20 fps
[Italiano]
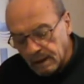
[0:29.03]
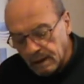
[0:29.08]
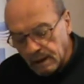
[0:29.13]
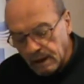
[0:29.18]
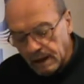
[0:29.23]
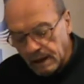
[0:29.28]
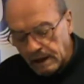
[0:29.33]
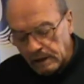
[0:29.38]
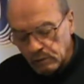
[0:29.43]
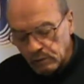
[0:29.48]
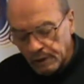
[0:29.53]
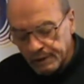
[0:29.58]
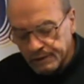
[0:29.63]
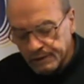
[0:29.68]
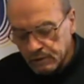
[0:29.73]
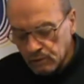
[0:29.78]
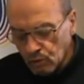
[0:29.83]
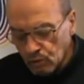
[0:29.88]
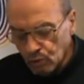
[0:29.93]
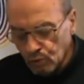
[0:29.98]
Erano
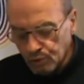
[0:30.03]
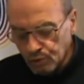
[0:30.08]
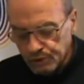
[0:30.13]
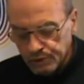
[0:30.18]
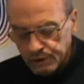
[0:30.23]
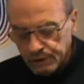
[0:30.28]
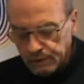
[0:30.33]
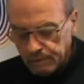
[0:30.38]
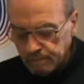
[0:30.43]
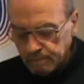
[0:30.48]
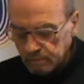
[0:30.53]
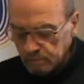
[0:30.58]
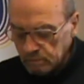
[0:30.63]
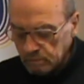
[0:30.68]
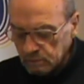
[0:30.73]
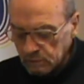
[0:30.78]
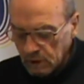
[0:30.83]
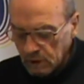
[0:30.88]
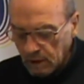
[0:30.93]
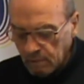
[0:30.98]
esclusi
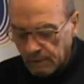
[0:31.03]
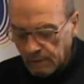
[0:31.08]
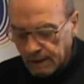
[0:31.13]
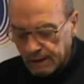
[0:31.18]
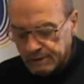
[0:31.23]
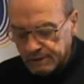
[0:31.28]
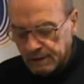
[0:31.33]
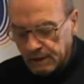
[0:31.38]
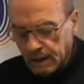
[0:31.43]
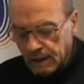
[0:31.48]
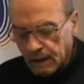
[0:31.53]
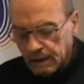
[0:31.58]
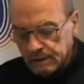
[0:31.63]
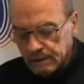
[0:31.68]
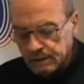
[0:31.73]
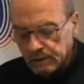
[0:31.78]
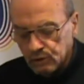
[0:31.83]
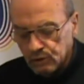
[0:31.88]
emarginati